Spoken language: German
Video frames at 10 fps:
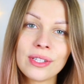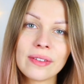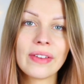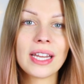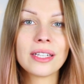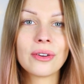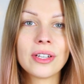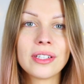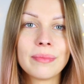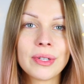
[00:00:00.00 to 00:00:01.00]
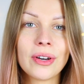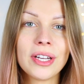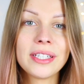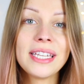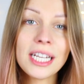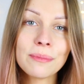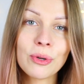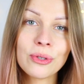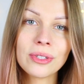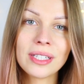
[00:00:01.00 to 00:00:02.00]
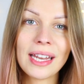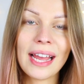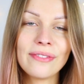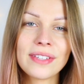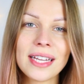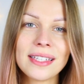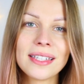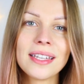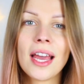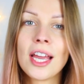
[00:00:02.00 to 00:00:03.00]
und zwar werde ich heute mit euch NYX Produkte live testen.